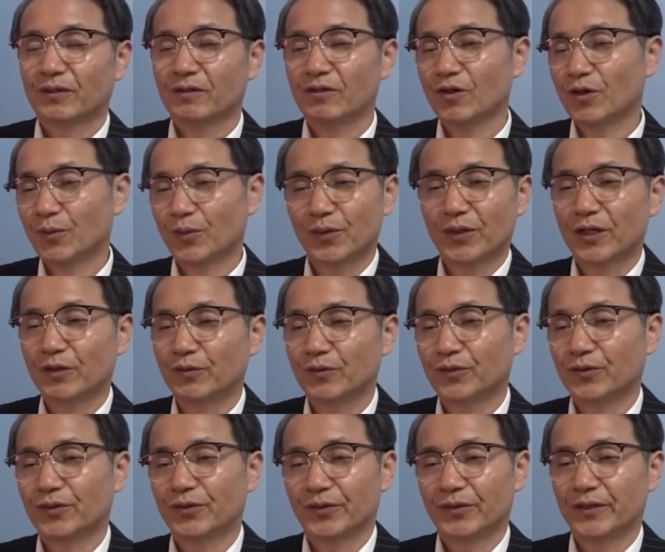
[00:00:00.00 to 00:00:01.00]

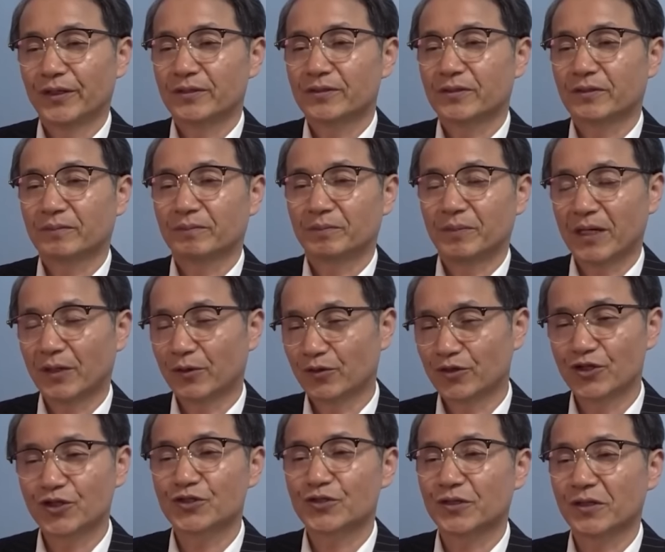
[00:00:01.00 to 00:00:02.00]
끌러보라고 해서
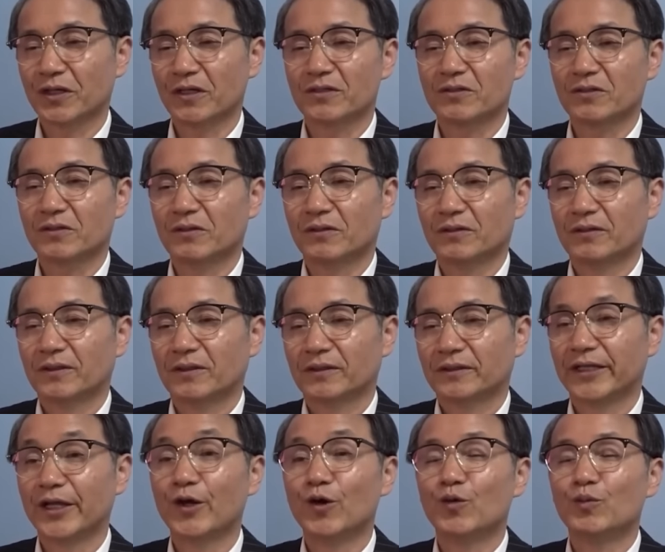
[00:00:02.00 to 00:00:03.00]
바로 즉석에서
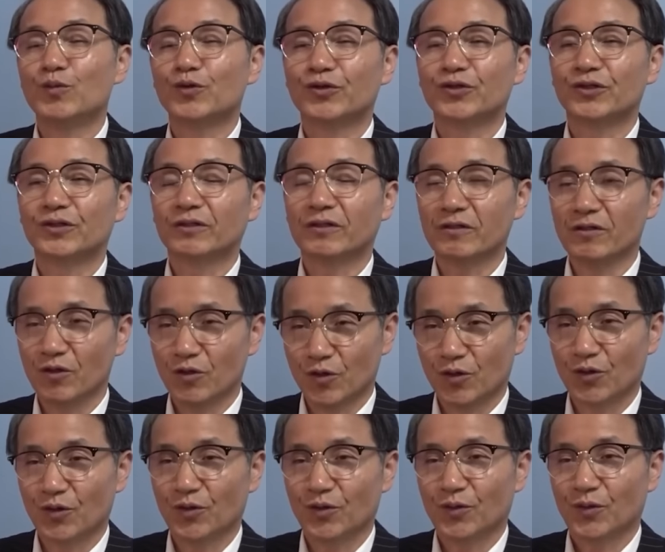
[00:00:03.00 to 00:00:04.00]
내용물을
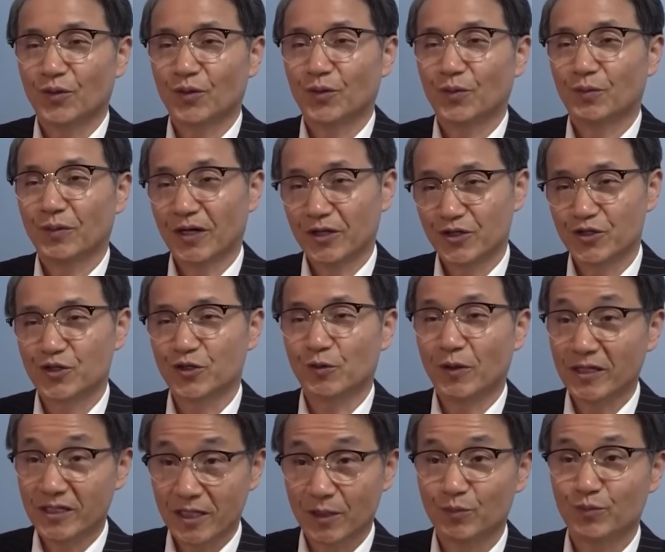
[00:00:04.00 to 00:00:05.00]
끌러봤죠.
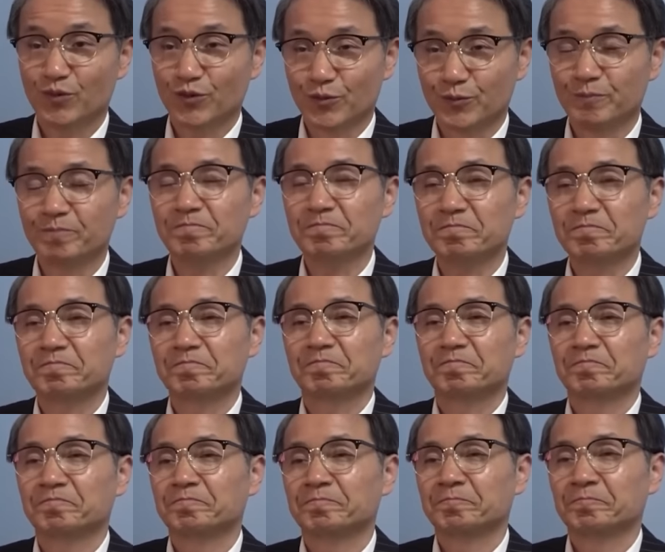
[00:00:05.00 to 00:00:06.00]
화장품
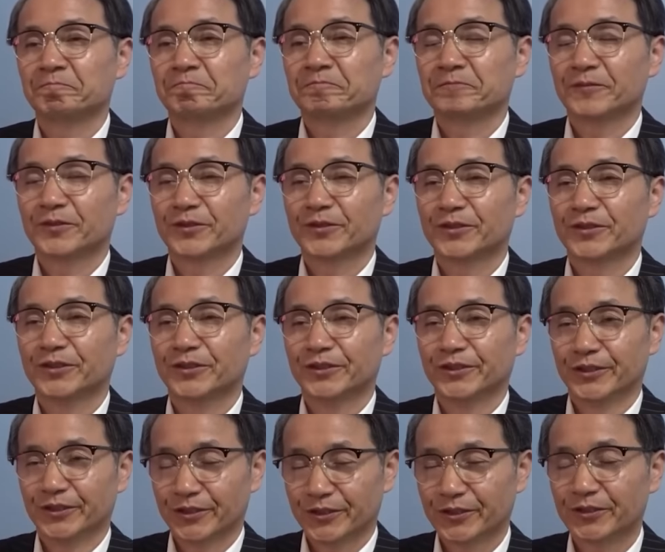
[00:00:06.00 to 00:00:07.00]

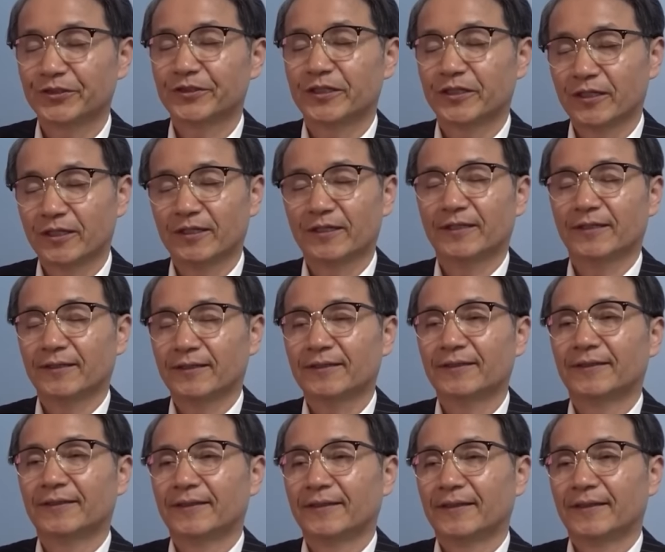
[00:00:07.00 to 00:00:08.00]
예, 그렇게
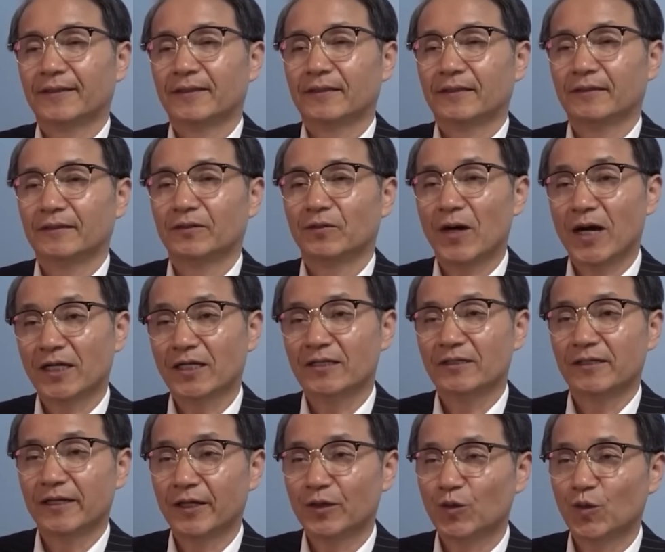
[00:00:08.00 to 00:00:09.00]
어,
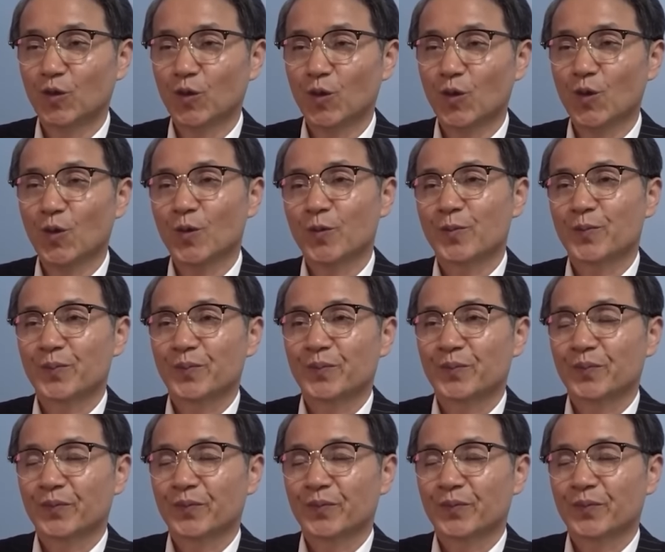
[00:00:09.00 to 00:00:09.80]
확인을 했고